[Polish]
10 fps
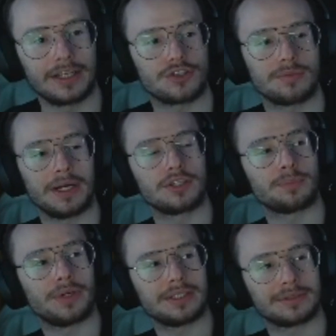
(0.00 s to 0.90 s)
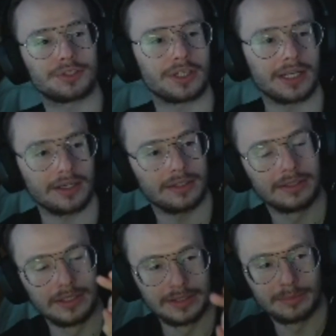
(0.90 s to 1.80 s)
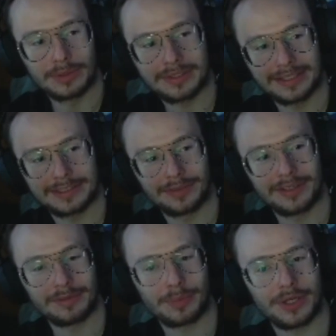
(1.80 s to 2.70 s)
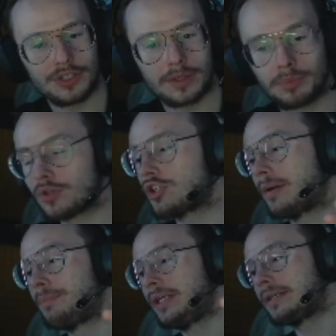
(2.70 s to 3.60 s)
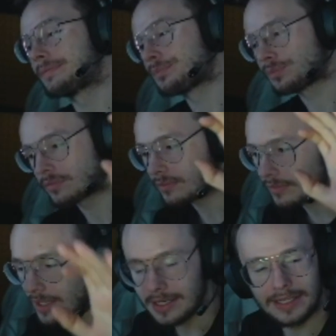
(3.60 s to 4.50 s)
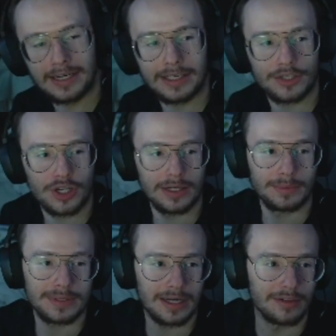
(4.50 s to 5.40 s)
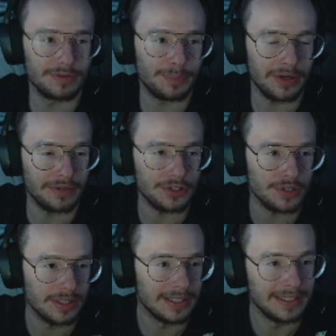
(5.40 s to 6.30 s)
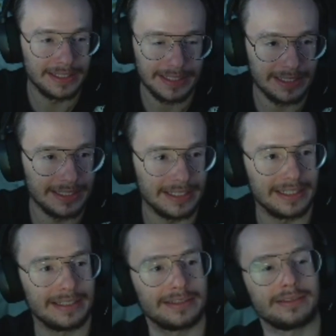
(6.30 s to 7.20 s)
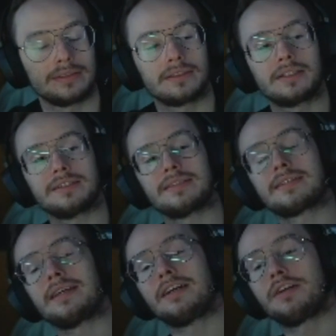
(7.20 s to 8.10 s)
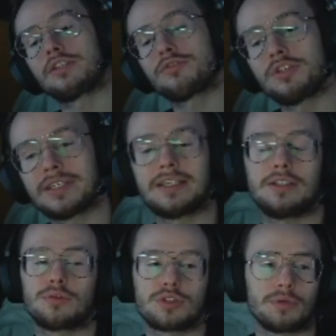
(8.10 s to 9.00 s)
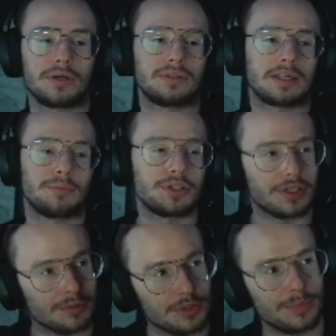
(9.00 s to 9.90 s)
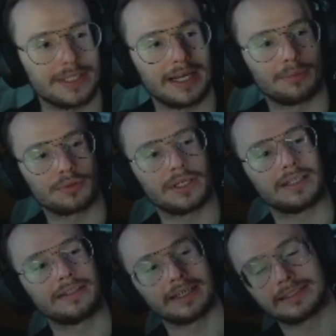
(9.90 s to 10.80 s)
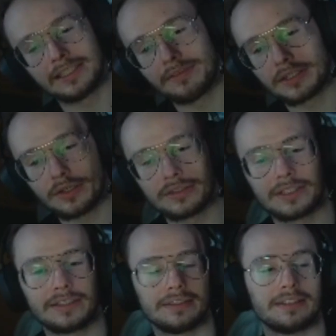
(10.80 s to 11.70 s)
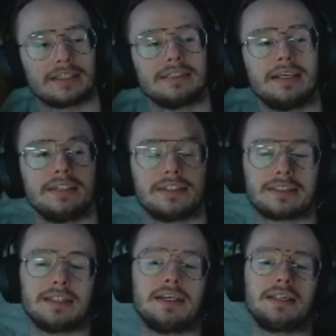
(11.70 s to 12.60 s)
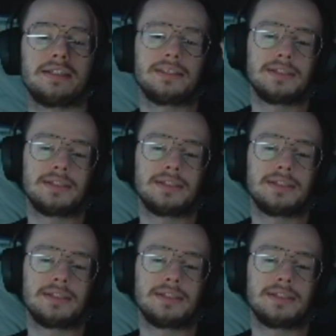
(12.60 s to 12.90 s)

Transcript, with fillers: jeszcze Mandzio powiedział coś takiego pod koniec swojej wypowiedzi jak Pokczampik. Generalnie chciałem całą wypowiedź e, skierować do wszystkich, którzy mogą tak myśleć, którzy pisali plus jeden, next level content i tak dalej, i tak dalej.